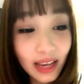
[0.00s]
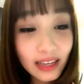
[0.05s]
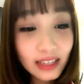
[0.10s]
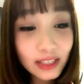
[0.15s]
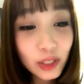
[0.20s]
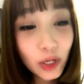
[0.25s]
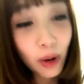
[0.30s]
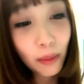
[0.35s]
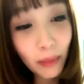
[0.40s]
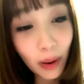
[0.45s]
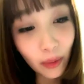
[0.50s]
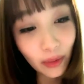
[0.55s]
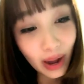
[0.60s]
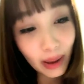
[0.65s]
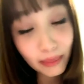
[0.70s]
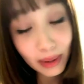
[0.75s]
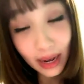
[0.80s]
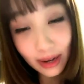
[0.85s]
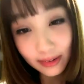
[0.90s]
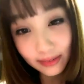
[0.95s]
ชอบเหมา
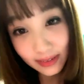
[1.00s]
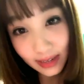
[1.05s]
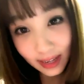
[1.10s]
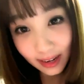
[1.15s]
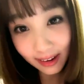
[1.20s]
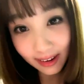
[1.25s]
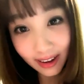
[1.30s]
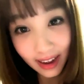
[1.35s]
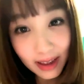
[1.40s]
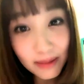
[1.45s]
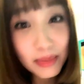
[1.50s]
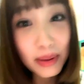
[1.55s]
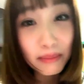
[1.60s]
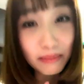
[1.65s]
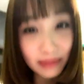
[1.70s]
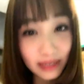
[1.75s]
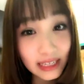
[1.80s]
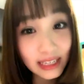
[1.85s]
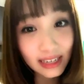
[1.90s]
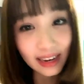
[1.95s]
น้ำคาเฟ่แล้วก็ให้เมม
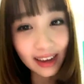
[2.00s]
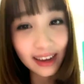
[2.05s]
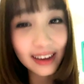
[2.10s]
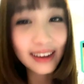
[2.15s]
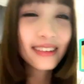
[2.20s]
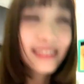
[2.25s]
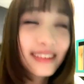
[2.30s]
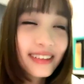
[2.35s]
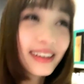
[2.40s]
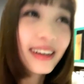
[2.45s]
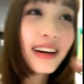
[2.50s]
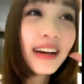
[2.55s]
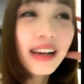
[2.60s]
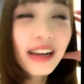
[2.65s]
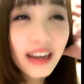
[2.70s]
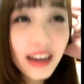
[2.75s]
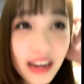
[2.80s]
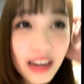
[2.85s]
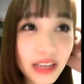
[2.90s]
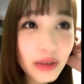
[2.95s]
กินอะเออ
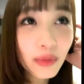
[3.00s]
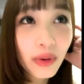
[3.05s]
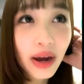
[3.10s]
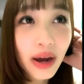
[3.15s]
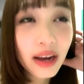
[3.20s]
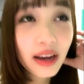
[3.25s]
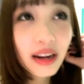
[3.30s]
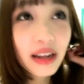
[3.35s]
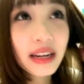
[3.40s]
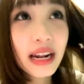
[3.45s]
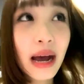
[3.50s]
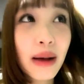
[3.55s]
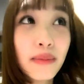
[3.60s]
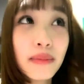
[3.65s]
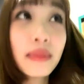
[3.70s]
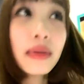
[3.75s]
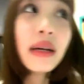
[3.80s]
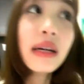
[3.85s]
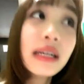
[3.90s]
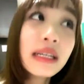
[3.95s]
ก็เลยคิดว่าก็เลย
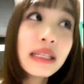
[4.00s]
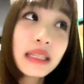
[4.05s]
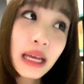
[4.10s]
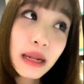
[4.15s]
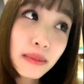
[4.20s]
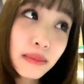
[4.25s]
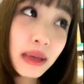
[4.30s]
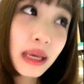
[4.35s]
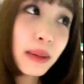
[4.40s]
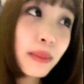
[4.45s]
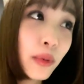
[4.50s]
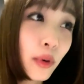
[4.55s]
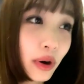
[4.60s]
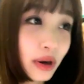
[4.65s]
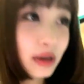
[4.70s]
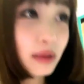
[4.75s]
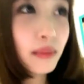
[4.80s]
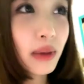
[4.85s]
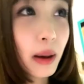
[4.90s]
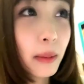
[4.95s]
ทำเซต B บวก
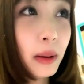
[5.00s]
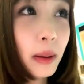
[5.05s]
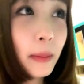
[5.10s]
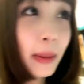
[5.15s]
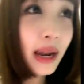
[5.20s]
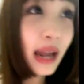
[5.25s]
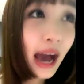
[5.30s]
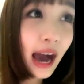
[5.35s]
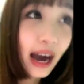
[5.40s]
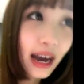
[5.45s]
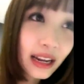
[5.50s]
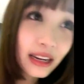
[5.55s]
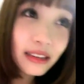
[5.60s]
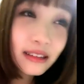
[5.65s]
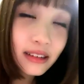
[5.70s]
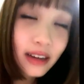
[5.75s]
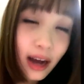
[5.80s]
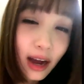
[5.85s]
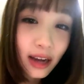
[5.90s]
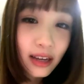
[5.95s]
ขึ้นมาเพื่อเป็นทาง
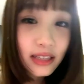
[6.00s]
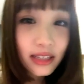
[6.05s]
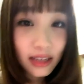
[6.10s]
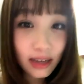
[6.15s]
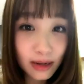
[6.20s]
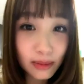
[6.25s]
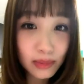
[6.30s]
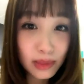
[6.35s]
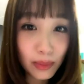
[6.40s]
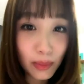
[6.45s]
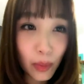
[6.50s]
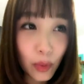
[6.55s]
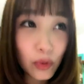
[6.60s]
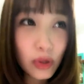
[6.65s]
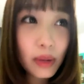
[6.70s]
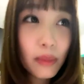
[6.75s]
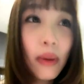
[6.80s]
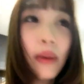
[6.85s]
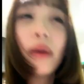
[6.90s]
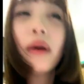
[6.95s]
เลือกเสริมสำหรับคน
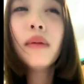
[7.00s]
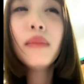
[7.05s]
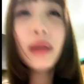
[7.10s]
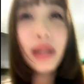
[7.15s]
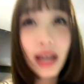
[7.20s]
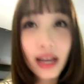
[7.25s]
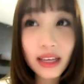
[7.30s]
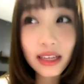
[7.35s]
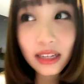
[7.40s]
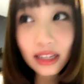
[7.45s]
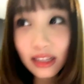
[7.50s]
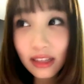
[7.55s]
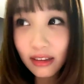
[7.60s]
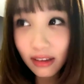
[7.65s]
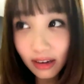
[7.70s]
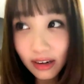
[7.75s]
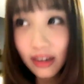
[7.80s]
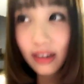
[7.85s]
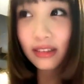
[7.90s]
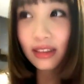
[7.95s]
ที่แบบเออไม่อยากกิน
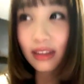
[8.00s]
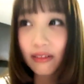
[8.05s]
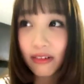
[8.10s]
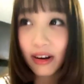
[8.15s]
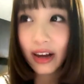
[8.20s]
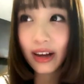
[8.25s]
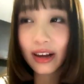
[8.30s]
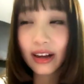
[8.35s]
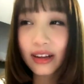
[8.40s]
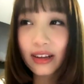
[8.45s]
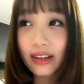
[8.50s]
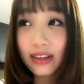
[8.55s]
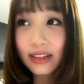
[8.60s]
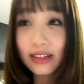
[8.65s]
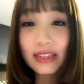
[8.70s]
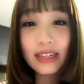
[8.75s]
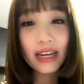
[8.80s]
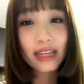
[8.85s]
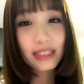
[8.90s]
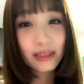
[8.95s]
เยอะแต่ว่า
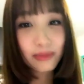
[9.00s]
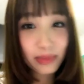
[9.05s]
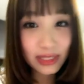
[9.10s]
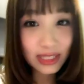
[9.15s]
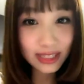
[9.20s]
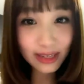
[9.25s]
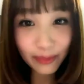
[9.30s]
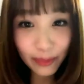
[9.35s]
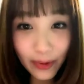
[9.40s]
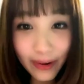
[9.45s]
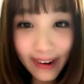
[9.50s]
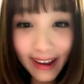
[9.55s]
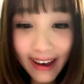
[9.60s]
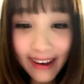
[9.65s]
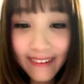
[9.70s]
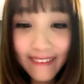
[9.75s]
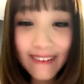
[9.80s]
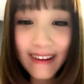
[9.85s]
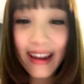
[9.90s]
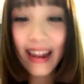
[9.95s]
ก็อยากจะมาเจอพวกเรา
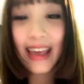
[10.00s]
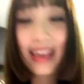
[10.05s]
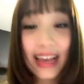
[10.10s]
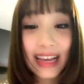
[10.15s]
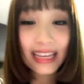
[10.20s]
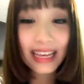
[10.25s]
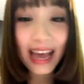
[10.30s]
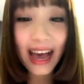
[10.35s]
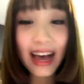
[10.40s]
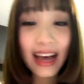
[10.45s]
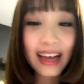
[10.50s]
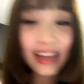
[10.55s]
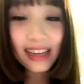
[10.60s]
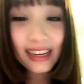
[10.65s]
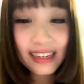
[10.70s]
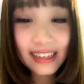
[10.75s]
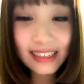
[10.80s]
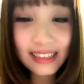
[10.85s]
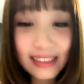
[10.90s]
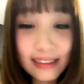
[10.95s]
อะไรอย่างเงี้ย
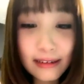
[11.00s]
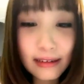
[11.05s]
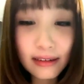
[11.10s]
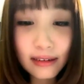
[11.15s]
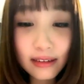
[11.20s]
เออ